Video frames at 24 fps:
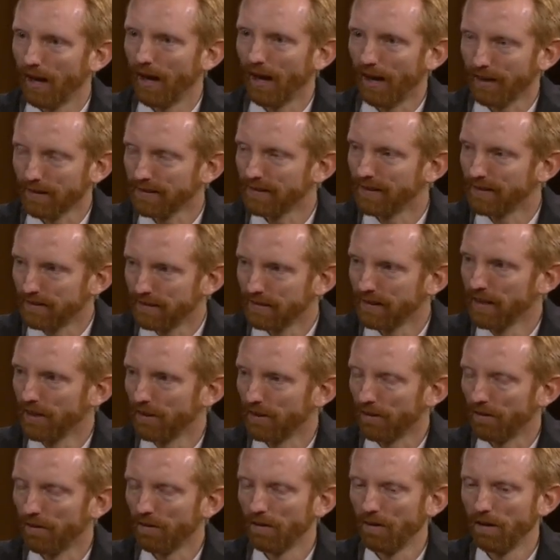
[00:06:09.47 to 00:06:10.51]

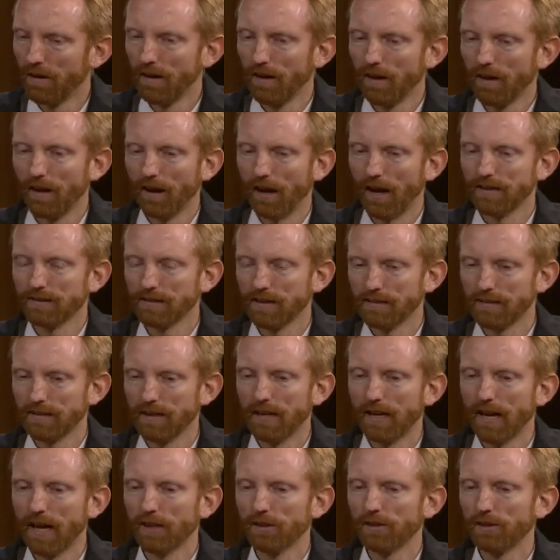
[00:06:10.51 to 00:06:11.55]
asesino,
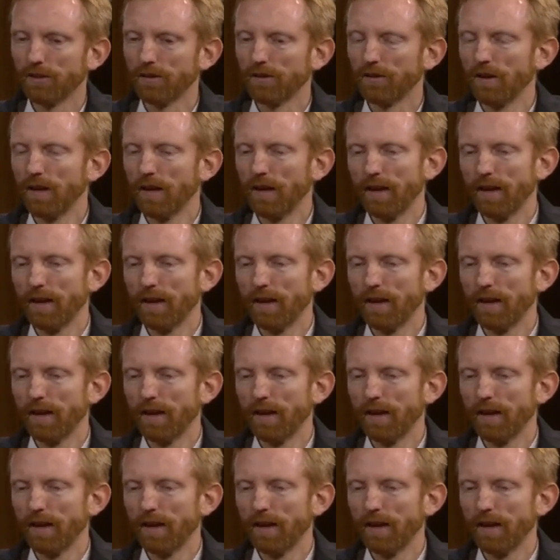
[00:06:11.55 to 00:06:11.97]
asesinato.